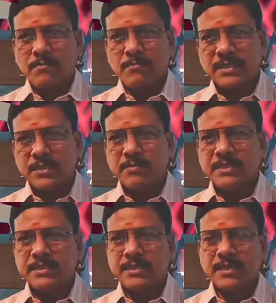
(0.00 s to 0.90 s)
మంచి
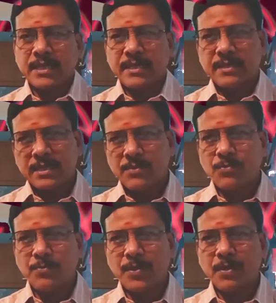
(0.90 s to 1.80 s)
మంచి అందరికీ
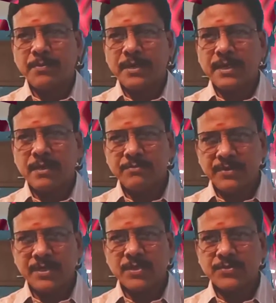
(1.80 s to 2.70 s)
ఉపయోగపడేలా
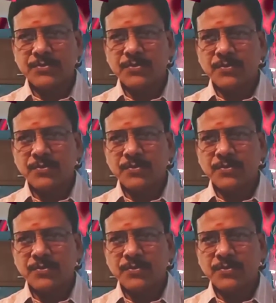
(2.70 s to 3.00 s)
వీడియోస్